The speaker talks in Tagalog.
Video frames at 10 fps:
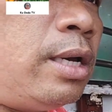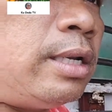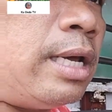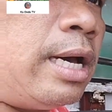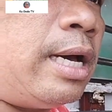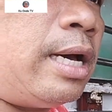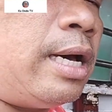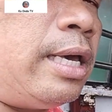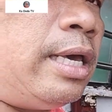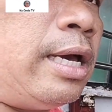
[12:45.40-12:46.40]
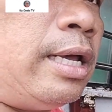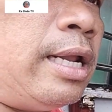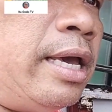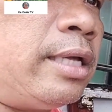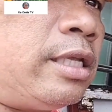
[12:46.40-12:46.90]
na
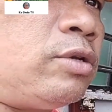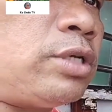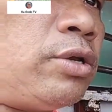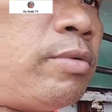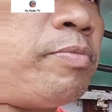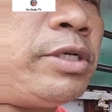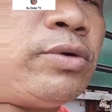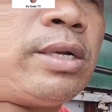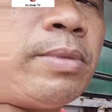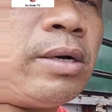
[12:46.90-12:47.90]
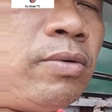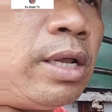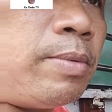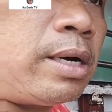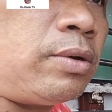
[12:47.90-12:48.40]
naihatid ko sa inyo mga presyo ng mga gulay
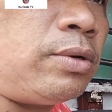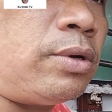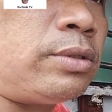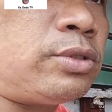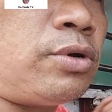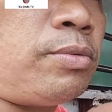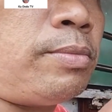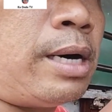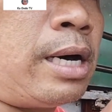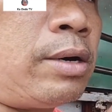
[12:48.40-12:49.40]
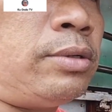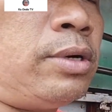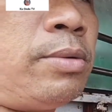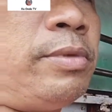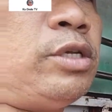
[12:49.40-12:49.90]
mga kondo so mga kondo
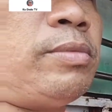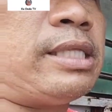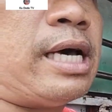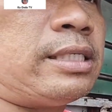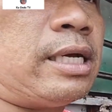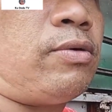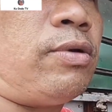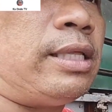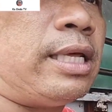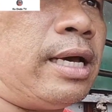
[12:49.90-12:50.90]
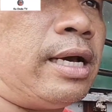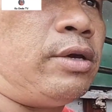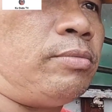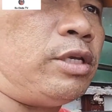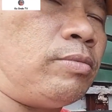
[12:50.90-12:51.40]
medyo mataas ang gulay talaga
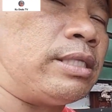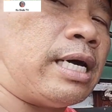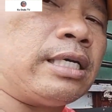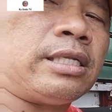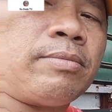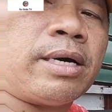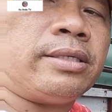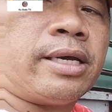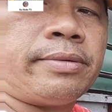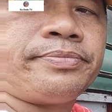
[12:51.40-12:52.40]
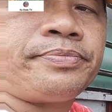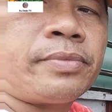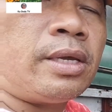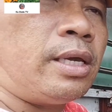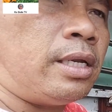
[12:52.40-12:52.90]
ngayon medyo mataas ng budget
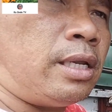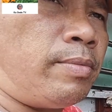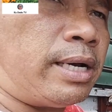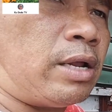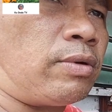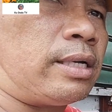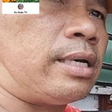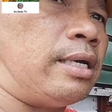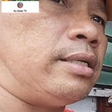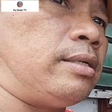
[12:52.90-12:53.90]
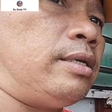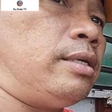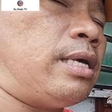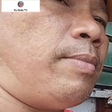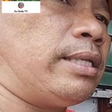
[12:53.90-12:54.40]
hindi naman ganong kataasan
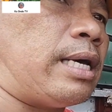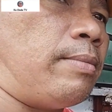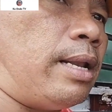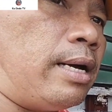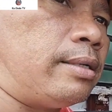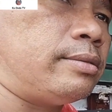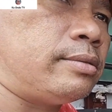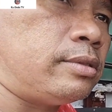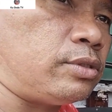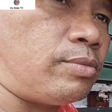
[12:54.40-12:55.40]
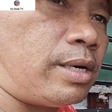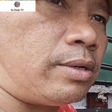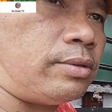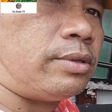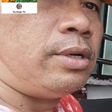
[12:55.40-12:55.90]
tama tama lang so mga
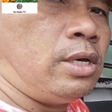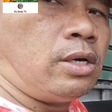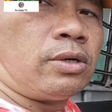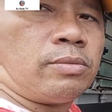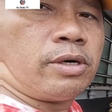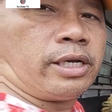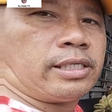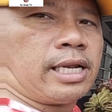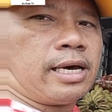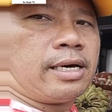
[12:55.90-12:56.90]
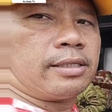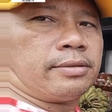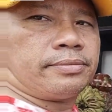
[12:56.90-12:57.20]
kondo good morning sa lahat